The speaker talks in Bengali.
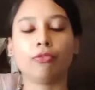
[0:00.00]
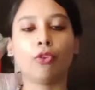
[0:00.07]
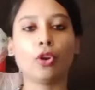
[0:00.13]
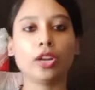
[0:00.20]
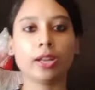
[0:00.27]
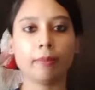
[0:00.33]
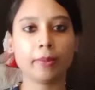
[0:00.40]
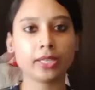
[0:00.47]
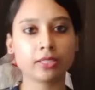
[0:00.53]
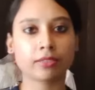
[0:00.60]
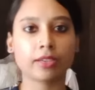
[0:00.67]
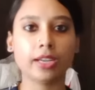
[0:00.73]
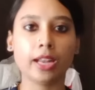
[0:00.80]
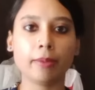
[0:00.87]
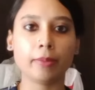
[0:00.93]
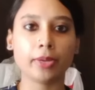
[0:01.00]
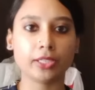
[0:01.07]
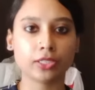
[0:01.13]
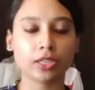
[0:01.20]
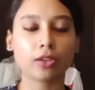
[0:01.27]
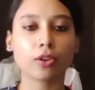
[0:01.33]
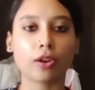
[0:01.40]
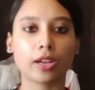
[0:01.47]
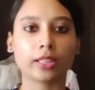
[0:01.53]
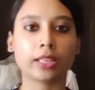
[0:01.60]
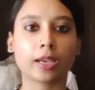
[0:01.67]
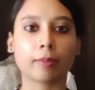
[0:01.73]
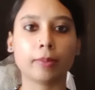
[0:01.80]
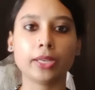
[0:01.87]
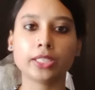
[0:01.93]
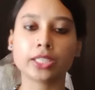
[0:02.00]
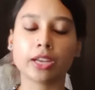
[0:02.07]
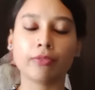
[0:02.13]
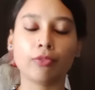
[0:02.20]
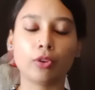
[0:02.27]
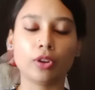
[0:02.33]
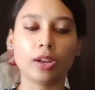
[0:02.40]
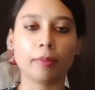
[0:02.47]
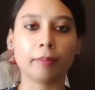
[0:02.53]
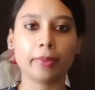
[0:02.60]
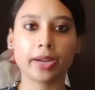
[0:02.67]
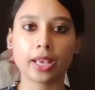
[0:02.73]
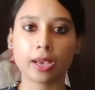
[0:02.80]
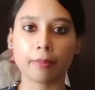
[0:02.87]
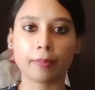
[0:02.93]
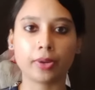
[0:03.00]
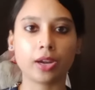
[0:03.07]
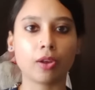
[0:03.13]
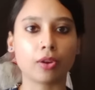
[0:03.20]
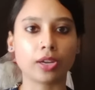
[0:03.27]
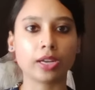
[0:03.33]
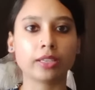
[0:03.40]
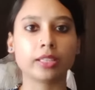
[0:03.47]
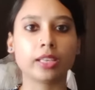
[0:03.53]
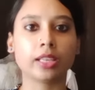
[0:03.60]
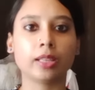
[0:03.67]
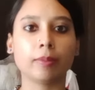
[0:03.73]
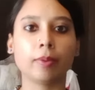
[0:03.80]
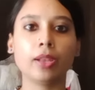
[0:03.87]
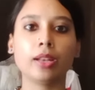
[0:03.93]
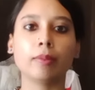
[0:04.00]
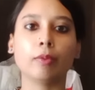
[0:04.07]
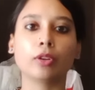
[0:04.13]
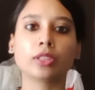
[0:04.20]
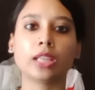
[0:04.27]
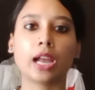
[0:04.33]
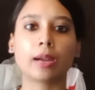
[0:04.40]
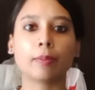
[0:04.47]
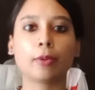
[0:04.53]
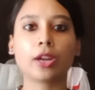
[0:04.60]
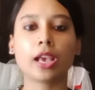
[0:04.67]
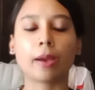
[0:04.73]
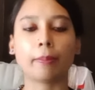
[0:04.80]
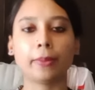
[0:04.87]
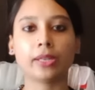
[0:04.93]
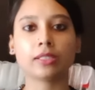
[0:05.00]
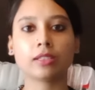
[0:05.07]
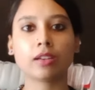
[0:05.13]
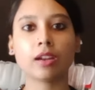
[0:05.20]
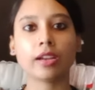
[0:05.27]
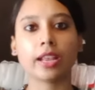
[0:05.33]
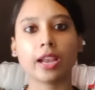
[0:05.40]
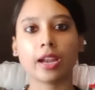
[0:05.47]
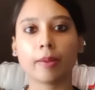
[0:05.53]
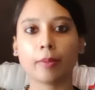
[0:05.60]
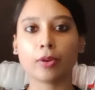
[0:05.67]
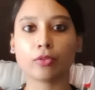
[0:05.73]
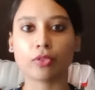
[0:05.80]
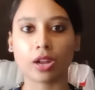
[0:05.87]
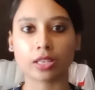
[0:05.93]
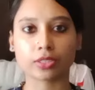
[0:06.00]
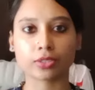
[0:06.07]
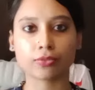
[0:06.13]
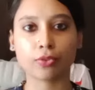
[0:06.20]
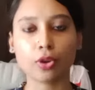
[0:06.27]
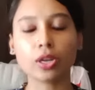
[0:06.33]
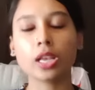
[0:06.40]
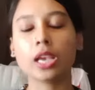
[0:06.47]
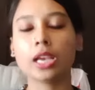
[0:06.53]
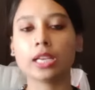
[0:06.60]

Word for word: ফোন নাম্বার স্ক্রিনে মেনশন করা থাকবে সেই ফোন নাম্বারে আপনারা অর্ডার দিয়ে দেবেন এবং তারপরে আপনার যেটা নিয়ার অ্যাবাউট ট্রান্সপোর্ট